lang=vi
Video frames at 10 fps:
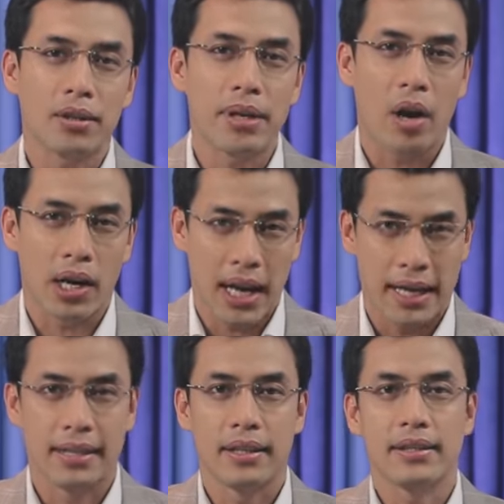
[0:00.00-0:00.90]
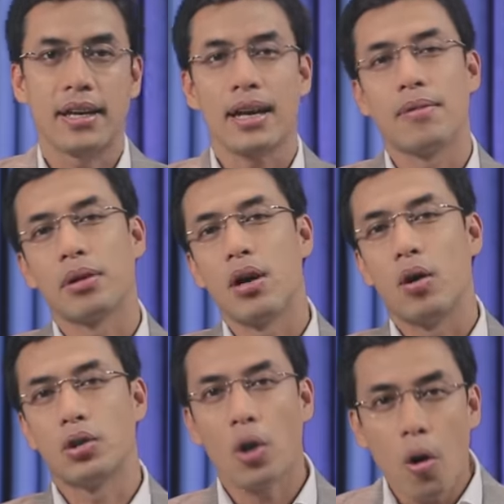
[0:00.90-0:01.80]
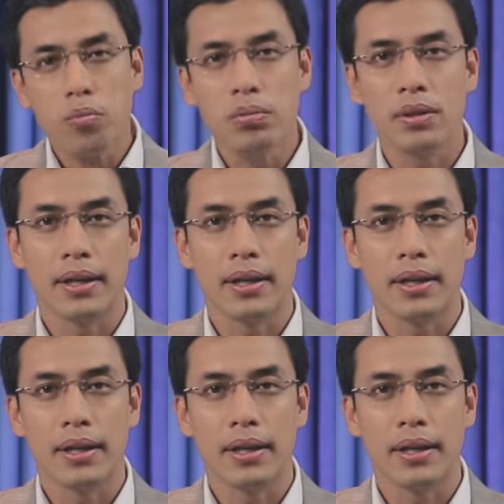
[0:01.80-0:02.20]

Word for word: trong giai đoạn này thì sẽ là một cơ hội tốt